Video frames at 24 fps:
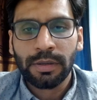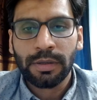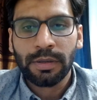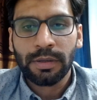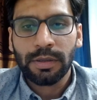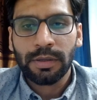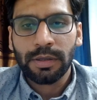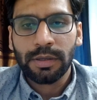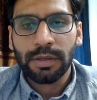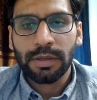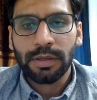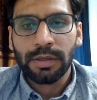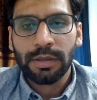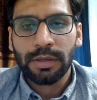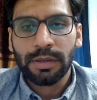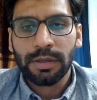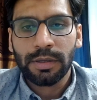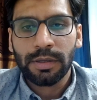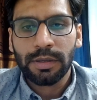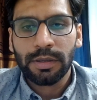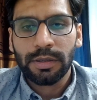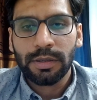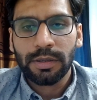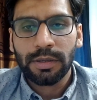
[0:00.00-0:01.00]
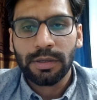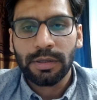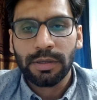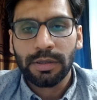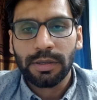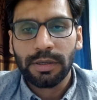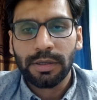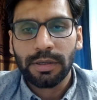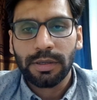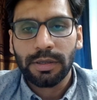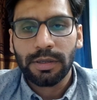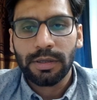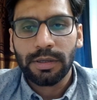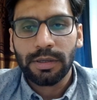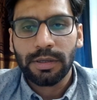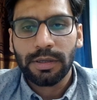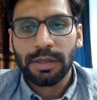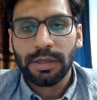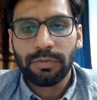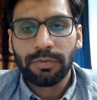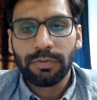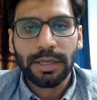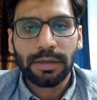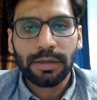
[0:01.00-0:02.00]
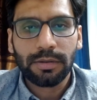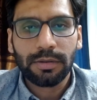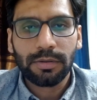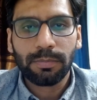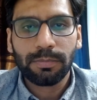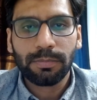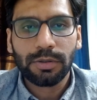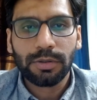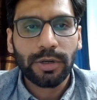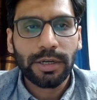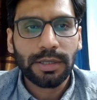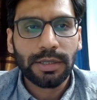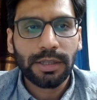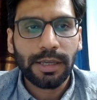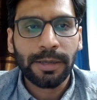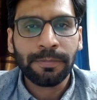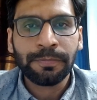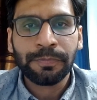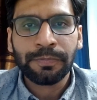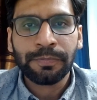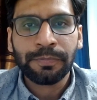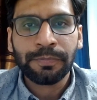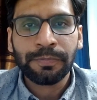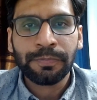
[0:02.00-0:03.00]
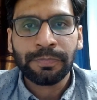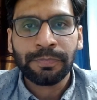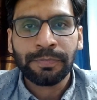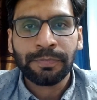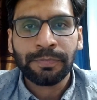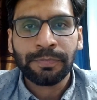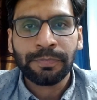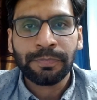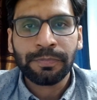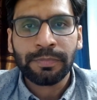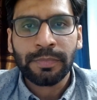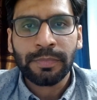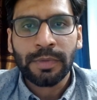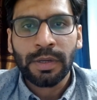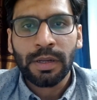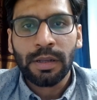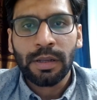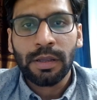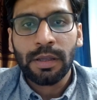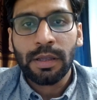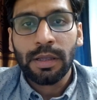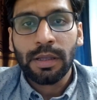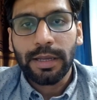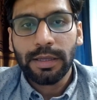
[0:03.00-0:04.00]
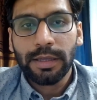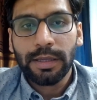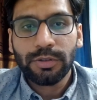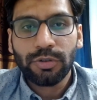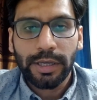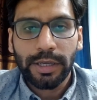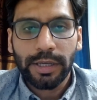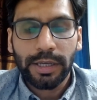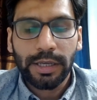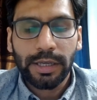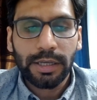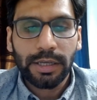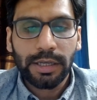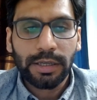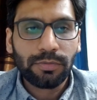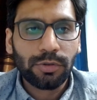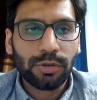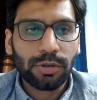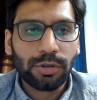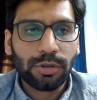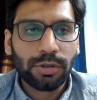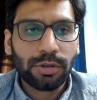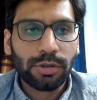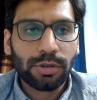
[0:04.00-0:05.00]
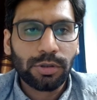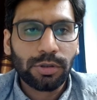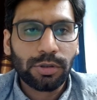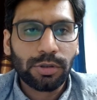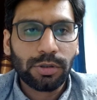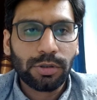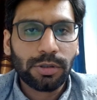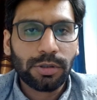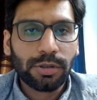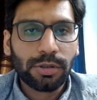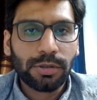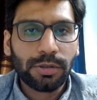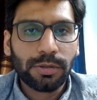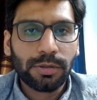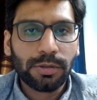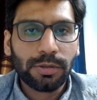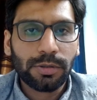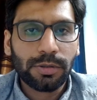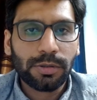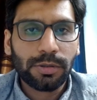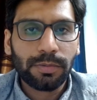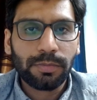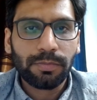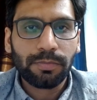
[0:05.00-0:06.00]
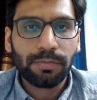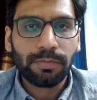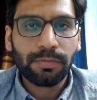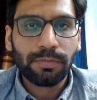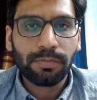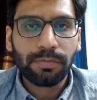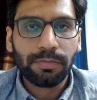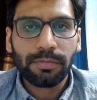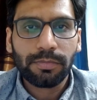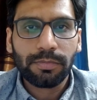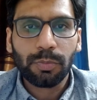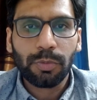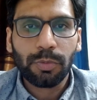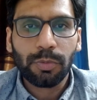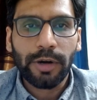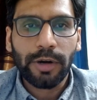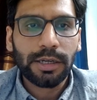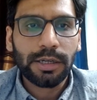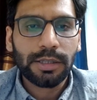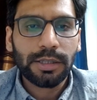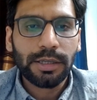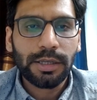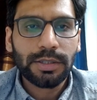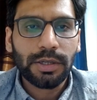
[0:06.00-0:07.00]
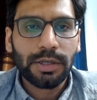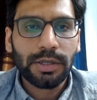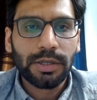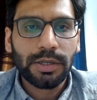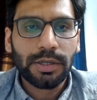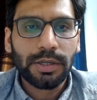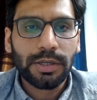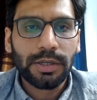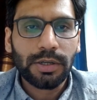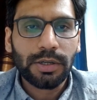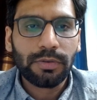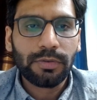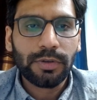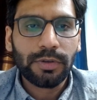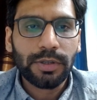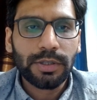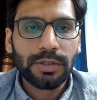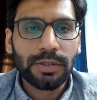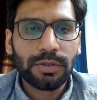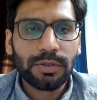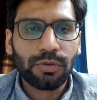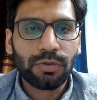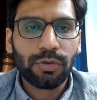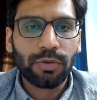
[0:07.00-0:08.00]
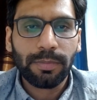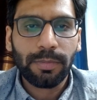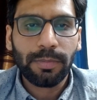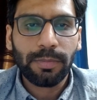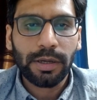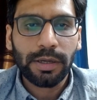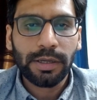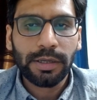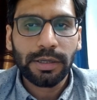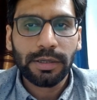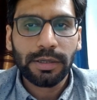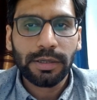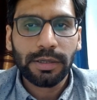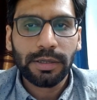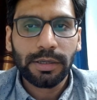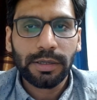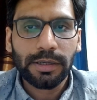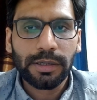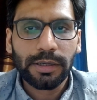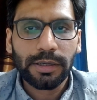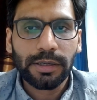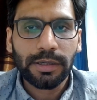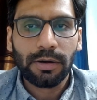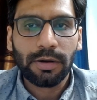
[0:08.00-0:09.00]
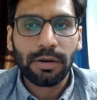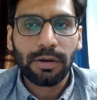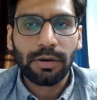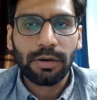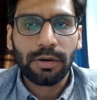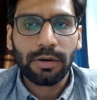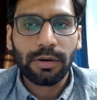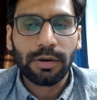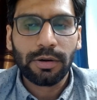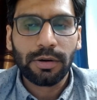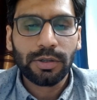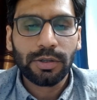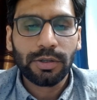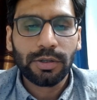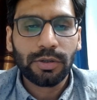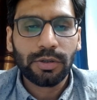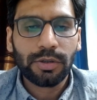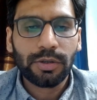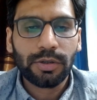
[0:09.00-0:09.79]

हैं वो आप गो थ्रू कर सकते हैं पहले जो है वो प्रोवाइड किया करता था ये सर्विस डोचे बैंक और डोचे बैंक जो है वो